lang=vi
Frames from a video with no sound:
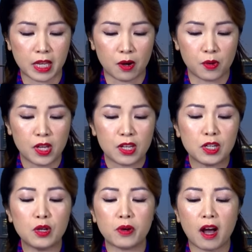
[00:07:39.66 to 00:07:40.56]
nhau.
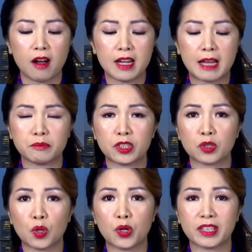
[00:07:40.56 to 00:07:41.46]
Điều đó làm cho
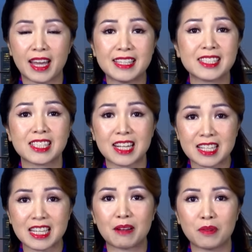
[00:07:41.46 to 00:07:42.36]
tôi thấy
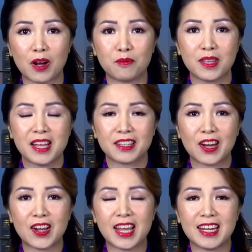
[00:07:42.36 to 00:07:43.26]
rất cảm động.
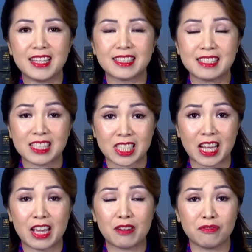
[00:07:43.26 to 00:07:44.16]
Đó là lời chia
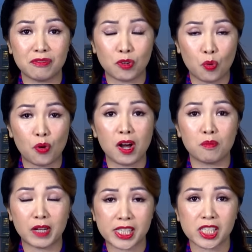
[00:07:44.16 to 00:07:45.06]
sẻ của
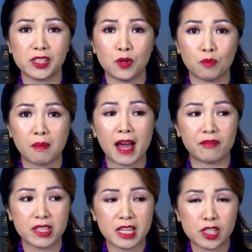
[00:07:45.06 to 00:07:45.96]
ông đại sứ Hùng
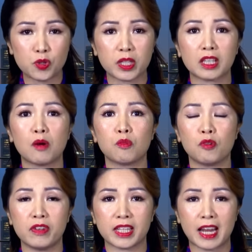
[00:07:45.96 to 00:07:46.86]
Ba với giới truyền thông
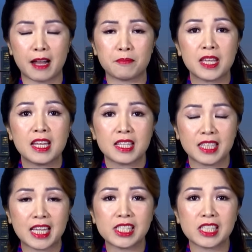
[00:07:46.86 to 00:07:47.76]
của Việt Nam
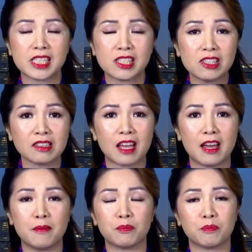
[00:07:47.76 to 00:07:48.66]
ngay trên trước
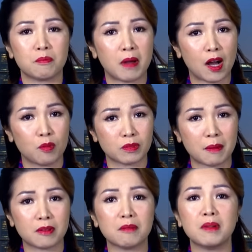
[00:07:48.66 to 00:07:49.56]
thềm mà ông
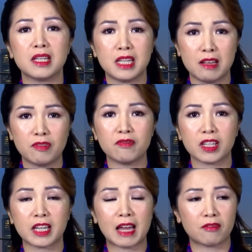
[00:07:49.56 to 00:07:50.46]
Tập Cận Bình đến với
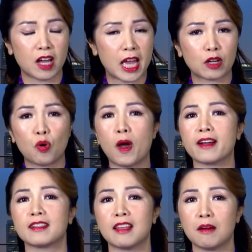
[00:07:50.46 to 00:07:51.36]
Việt Nam và hàng
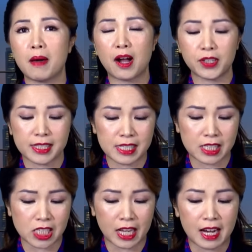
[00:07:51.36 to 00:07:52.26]
loạt cái tờ báo đã chia
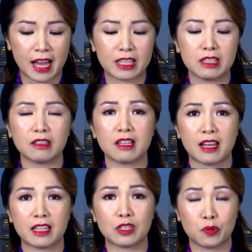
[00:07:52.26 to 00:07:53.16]
sẻ lại như thế
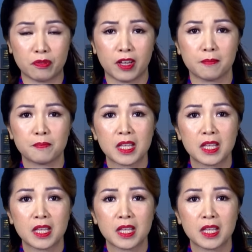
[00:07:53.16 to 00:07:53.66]
này thưa quý vị.